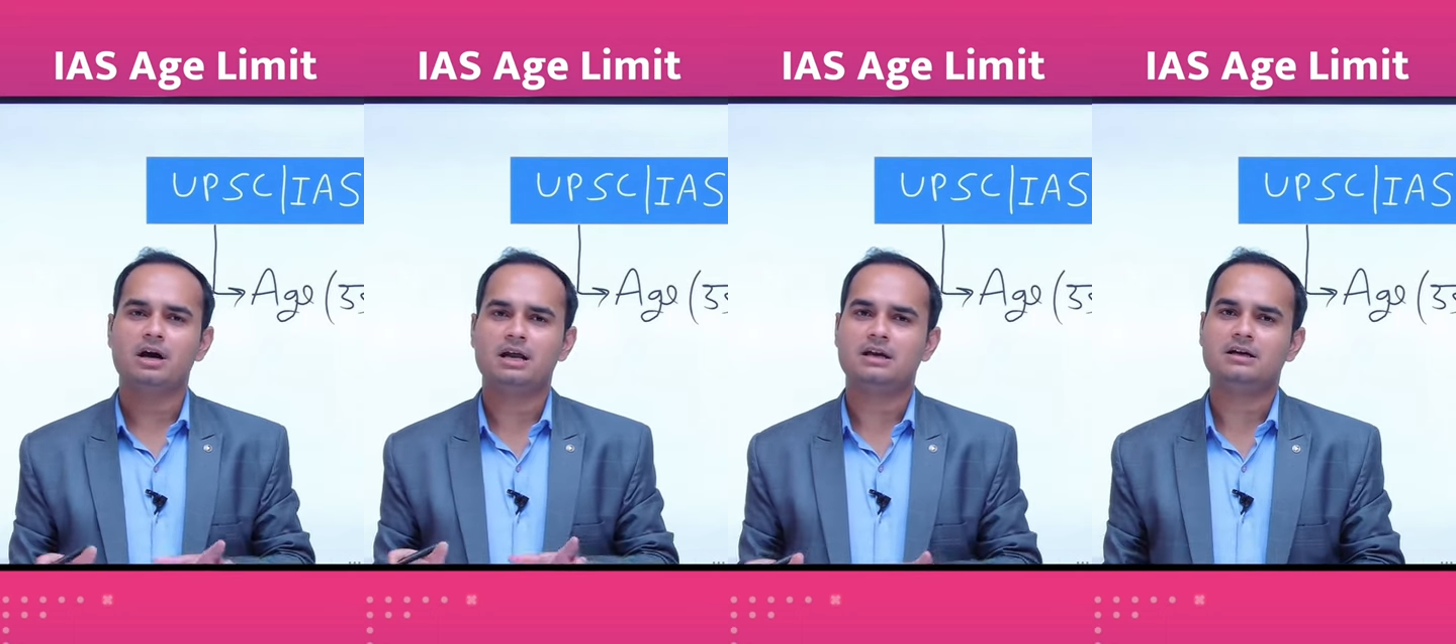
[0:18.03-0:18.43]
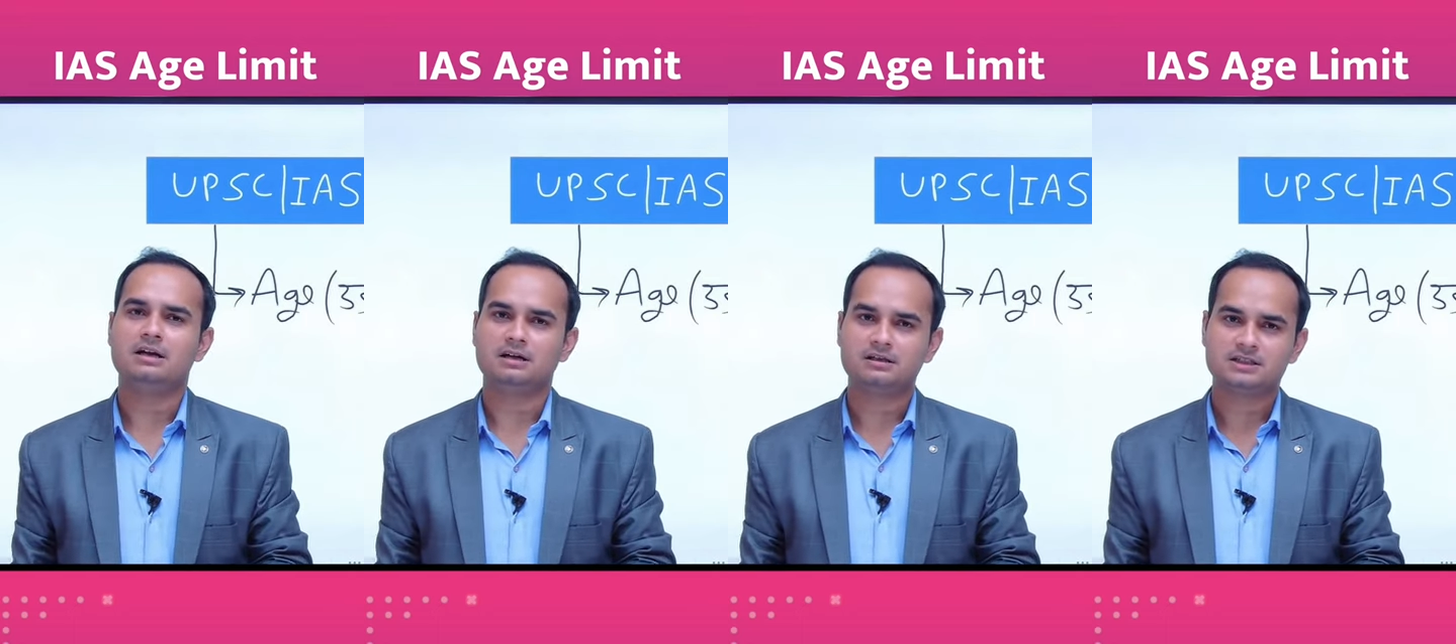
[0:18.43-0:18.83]
अलग
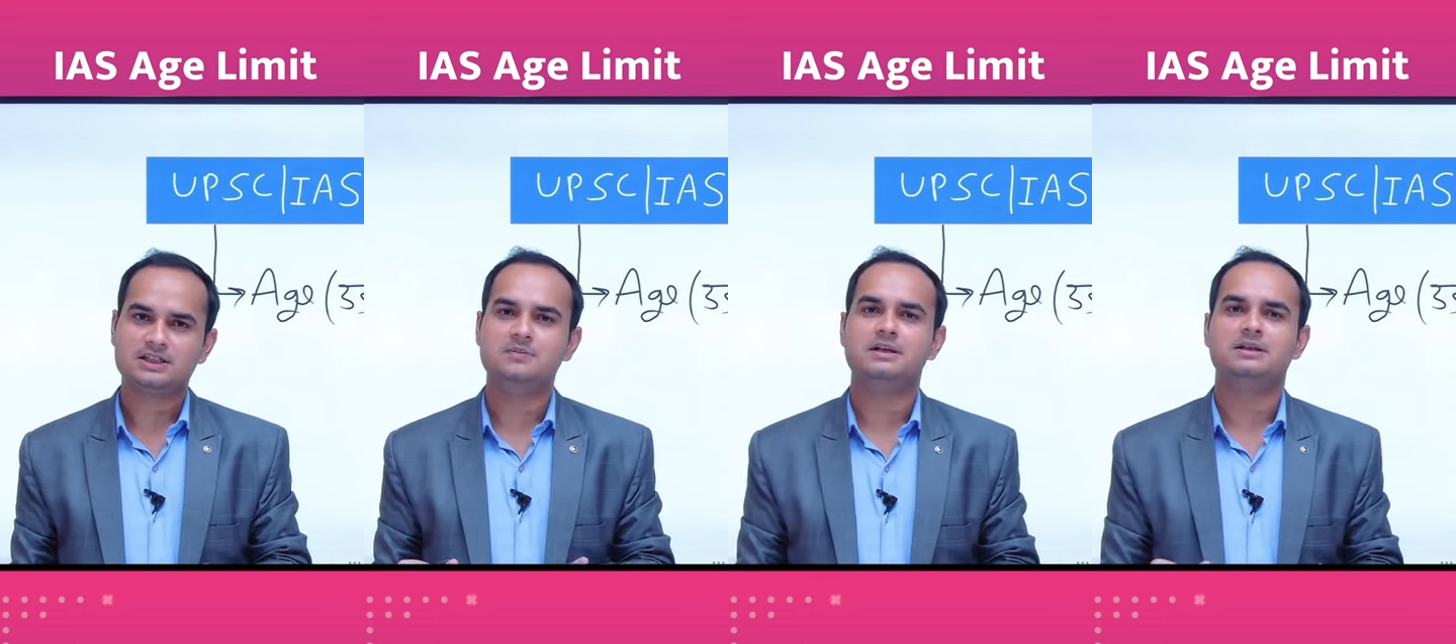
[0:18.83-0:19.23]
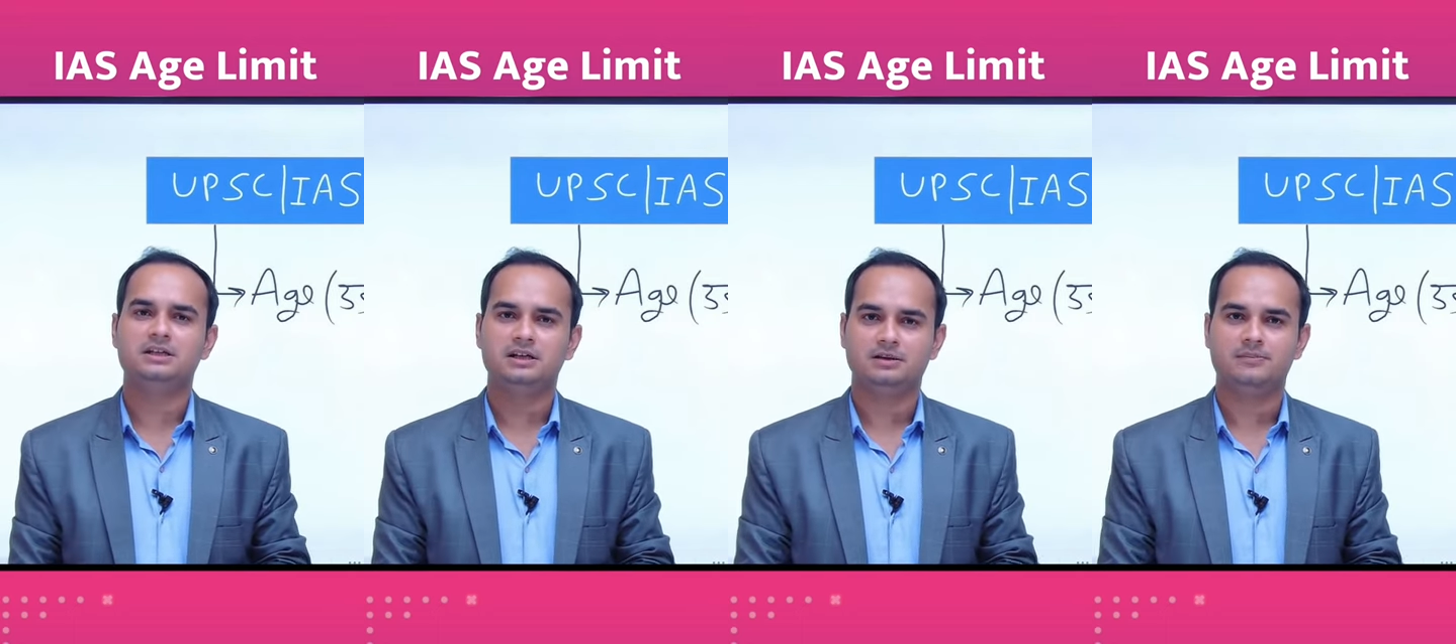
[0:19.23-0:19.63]
अलग सीमा दी
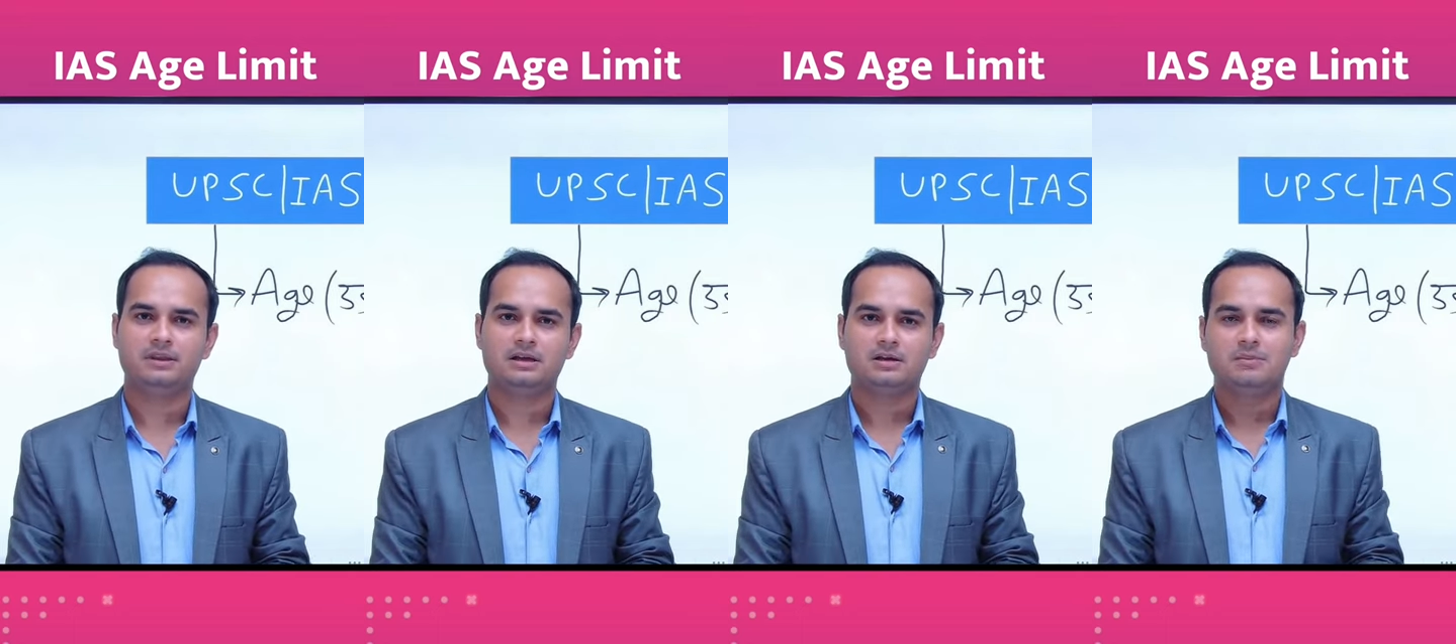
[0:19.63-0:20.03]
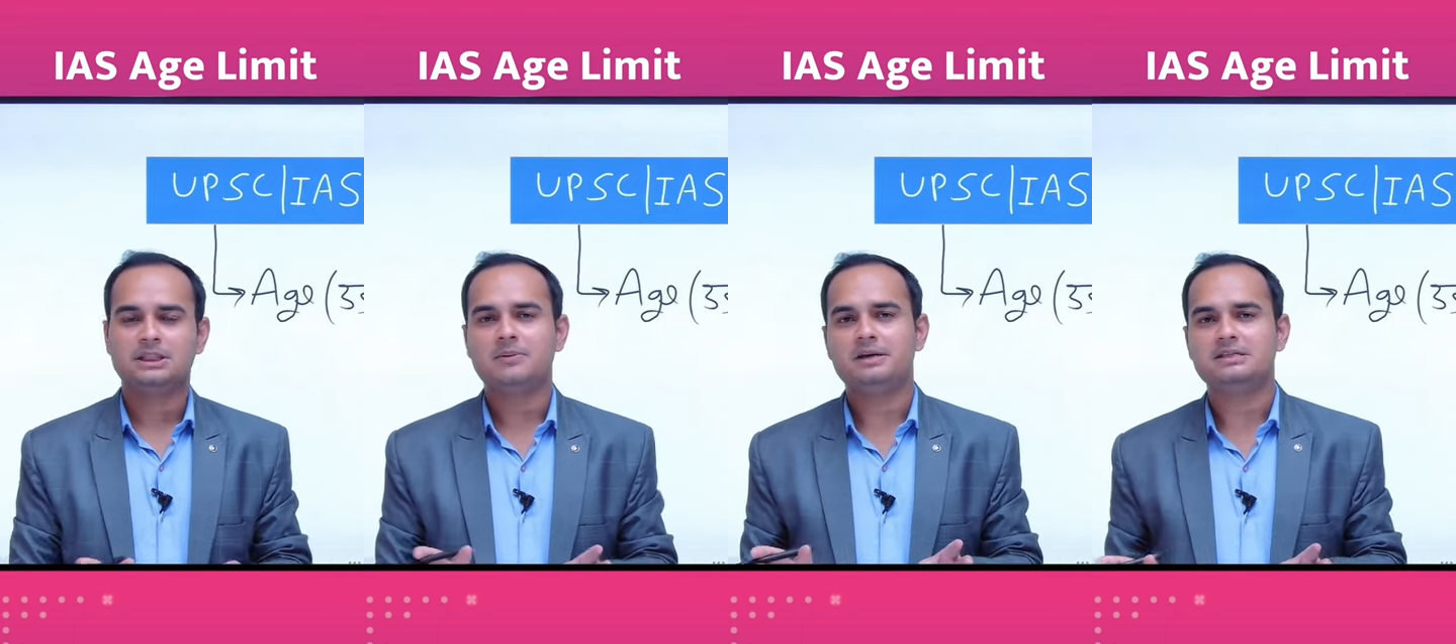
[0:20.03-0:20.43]
है
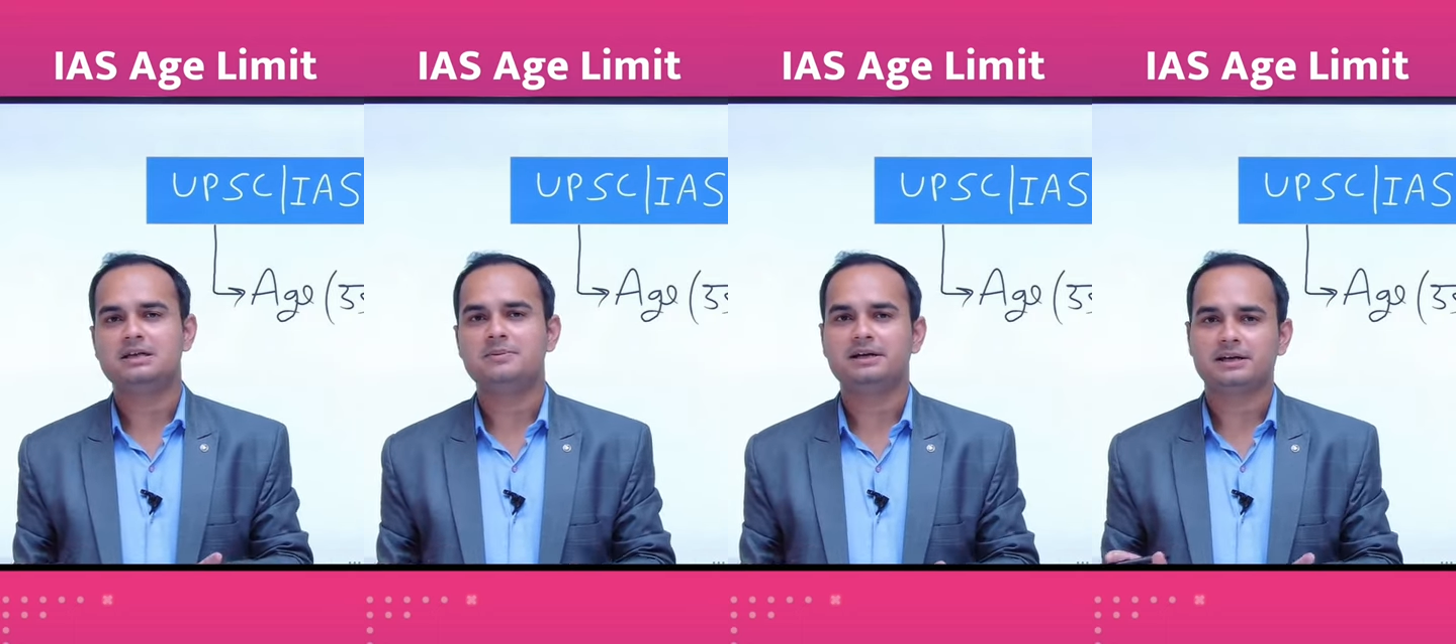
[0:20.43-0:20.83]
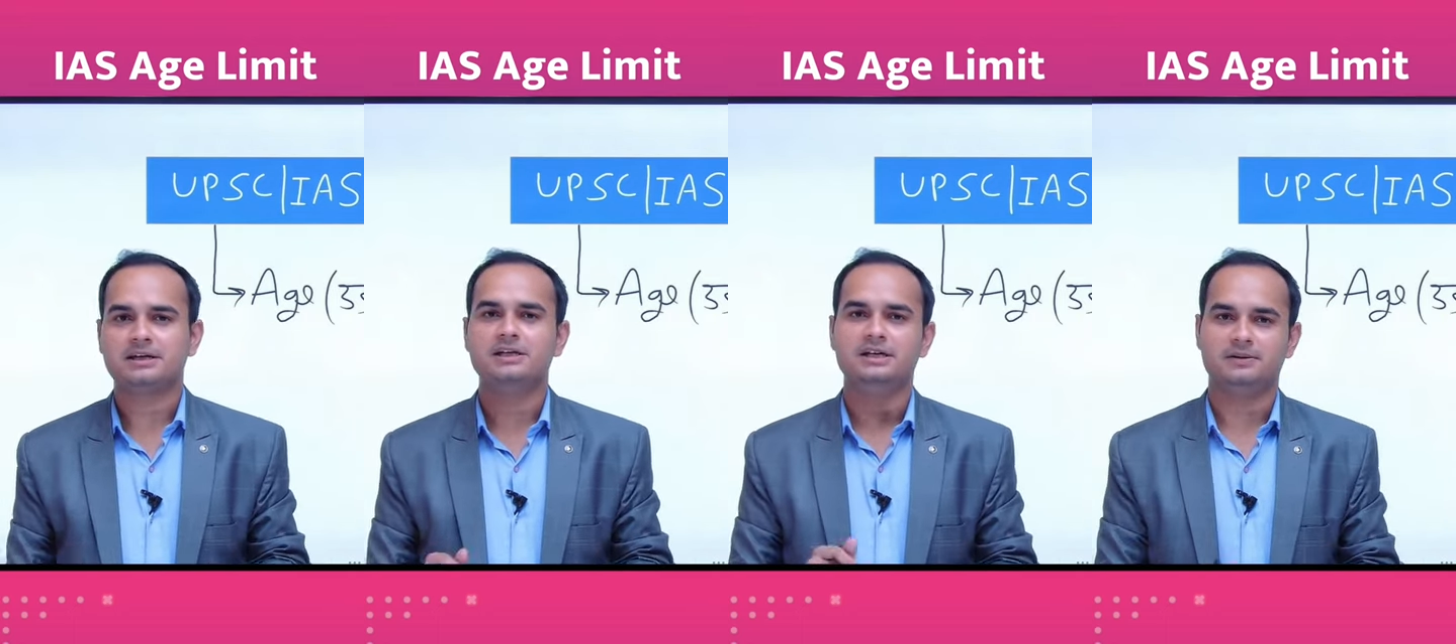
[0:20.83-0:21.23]
मतलब एज लिमिट
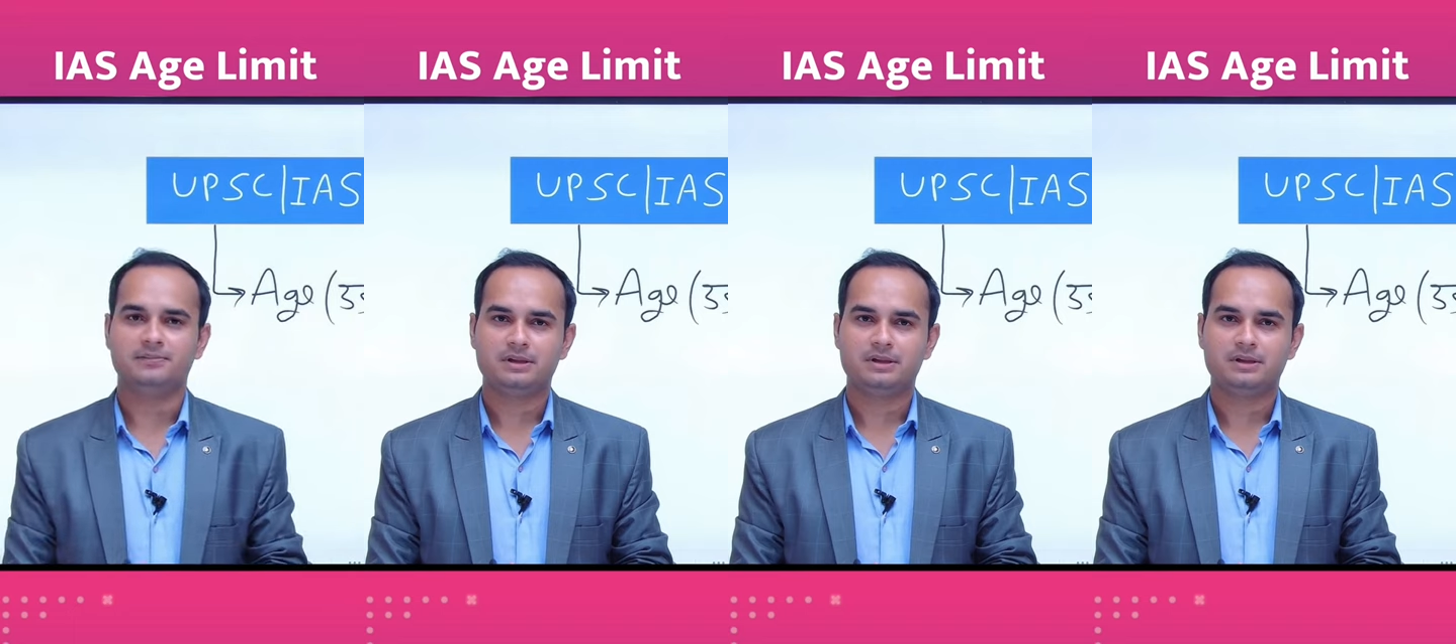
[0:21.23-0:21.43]
रखी है